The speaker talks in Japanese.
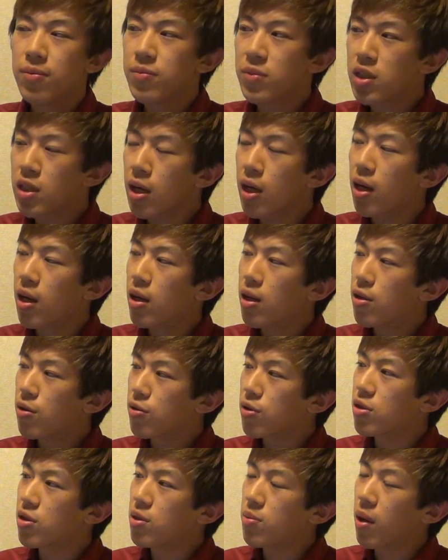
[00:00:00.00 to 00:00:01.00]
じゃあ
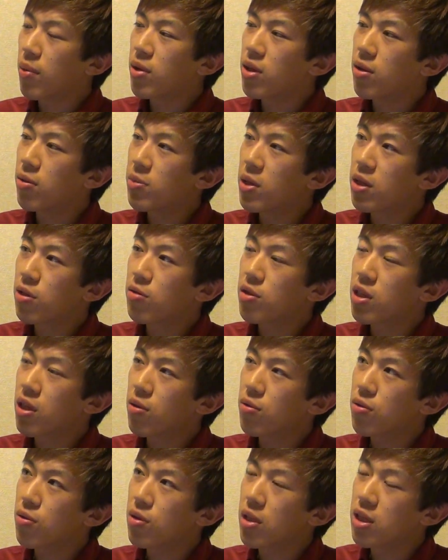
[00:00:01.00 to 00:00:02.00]
よし今まで勉強した
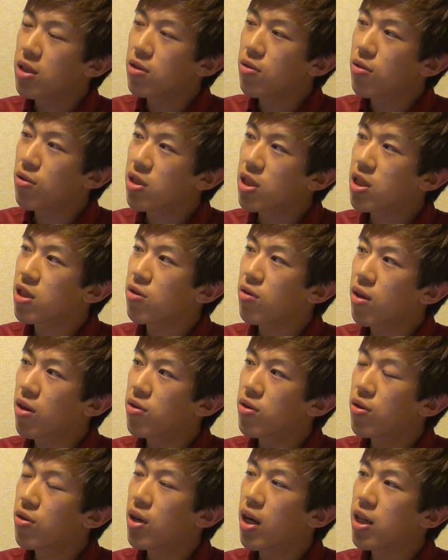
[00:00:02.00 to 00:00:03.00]
ことを鉄道の知識とか
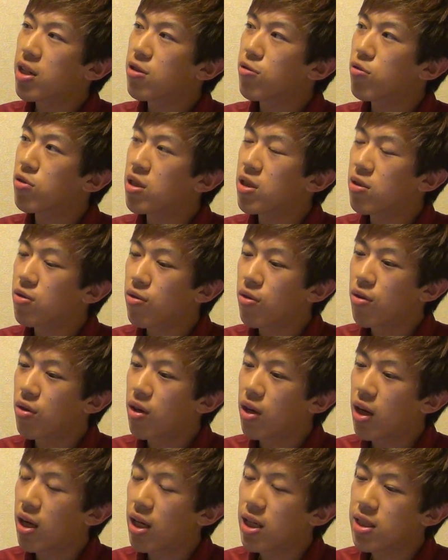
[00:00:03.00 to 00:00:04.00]
をいろいろあちこちにこ
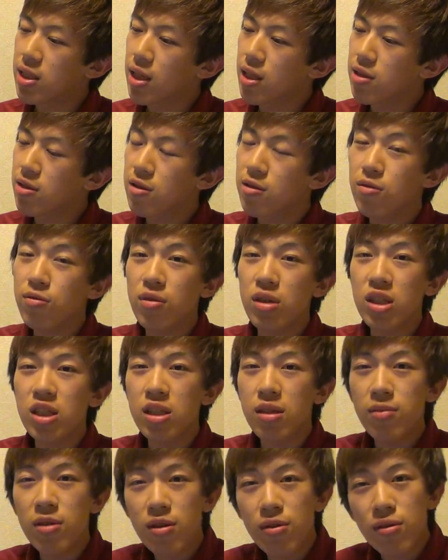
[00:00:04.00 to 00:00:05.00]
う発散することに
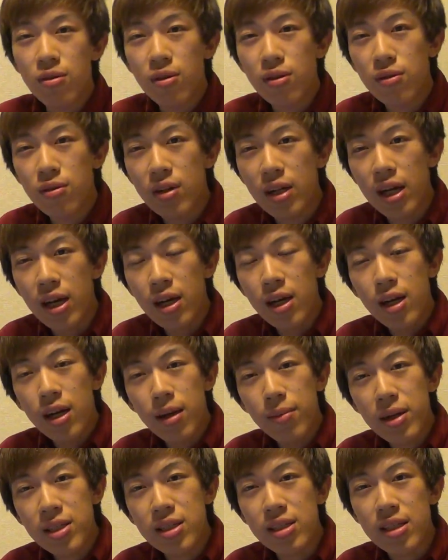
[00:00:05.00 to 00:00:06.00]
してみようということで
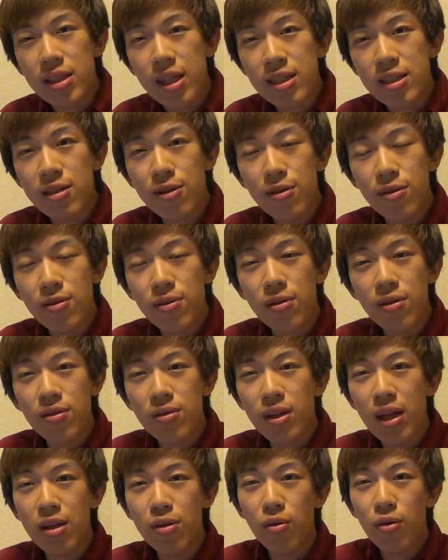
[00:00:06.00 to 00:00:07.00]
えまず鉄道
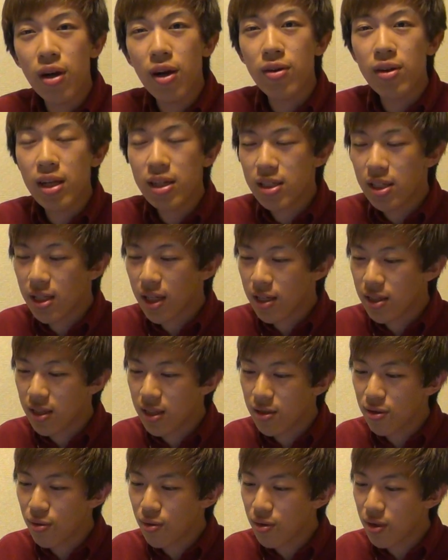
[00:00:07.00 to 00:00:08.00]
の、ね、動画を出していたんです
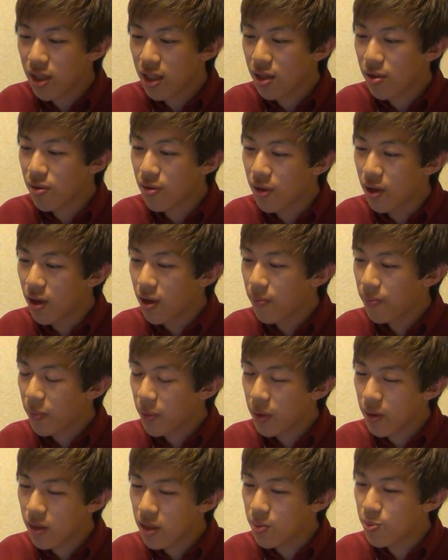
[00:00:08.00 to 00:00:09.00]
けどそこにこう、
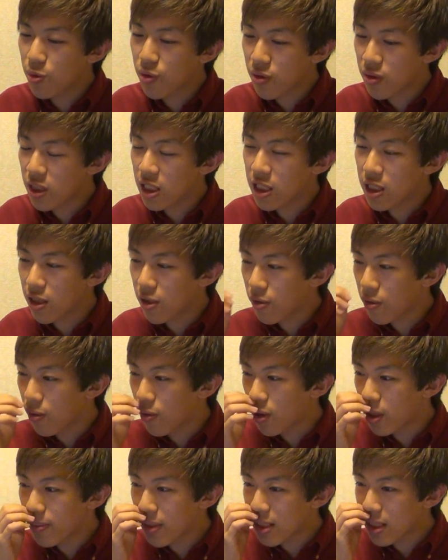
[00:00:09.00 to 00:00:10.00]
うん、自分の知識をこ
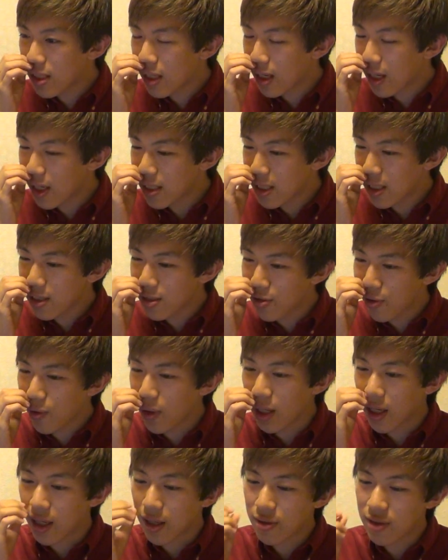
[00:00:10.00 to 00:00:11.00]
う織り交ぜた解説動
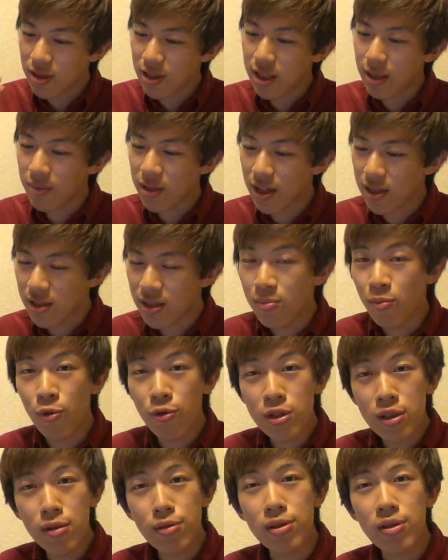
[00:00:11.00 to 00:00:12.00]
画なんかを作ってみたんですね
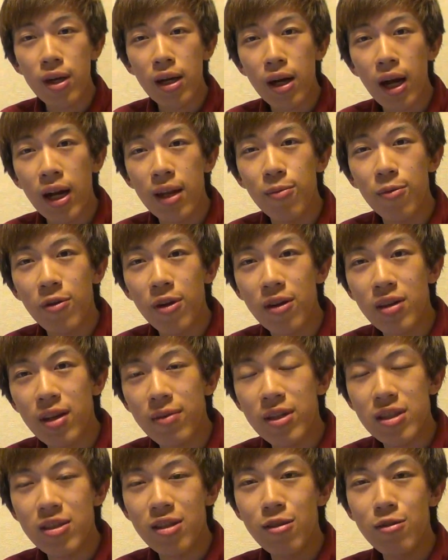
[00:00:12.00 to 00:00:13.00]
もちろんそれは金儲けのた
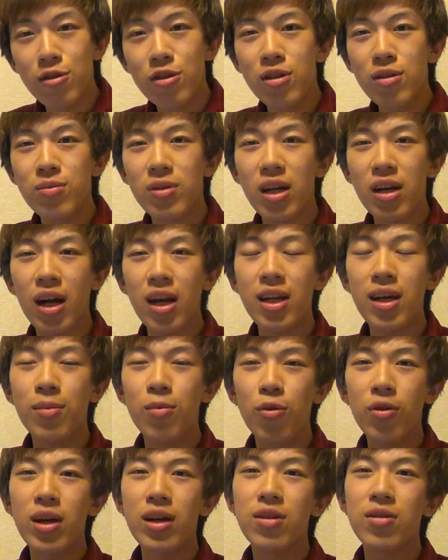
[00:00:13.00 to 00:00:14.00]
めです YouTube で金が
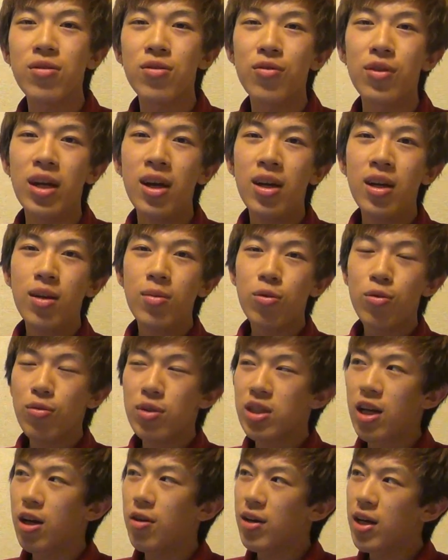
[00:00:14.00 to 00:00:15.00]
儲かるということはもう
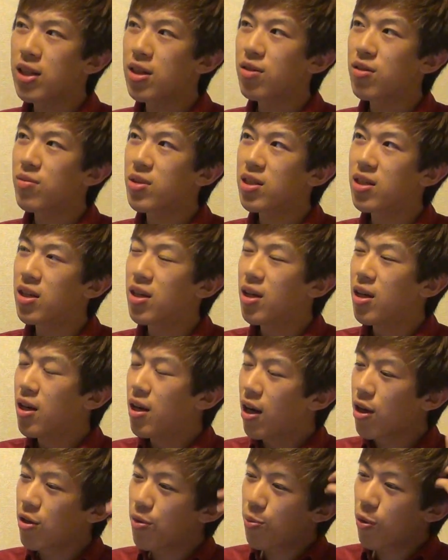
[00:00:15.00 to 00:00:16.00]
当時から分かっておりまして
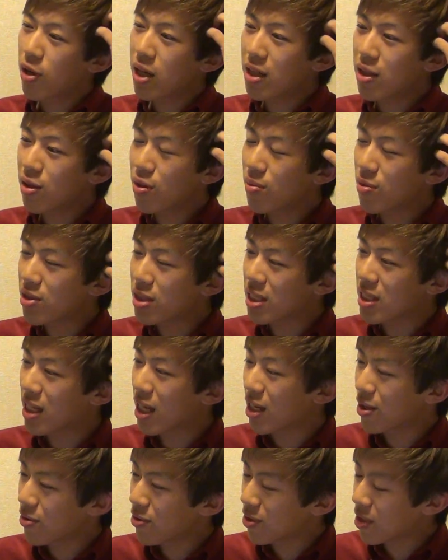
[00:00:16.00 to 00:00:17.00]
あの
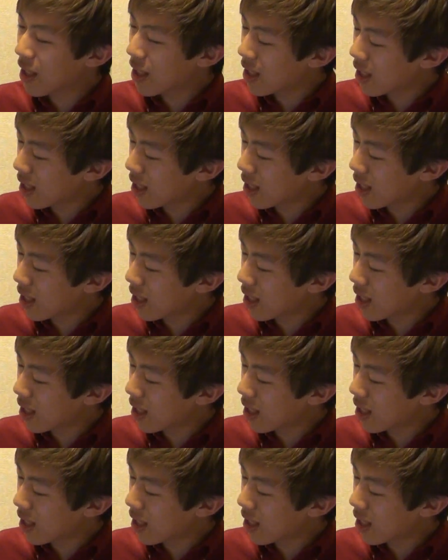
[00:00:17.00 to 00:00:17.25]
ポケットモンスターのなん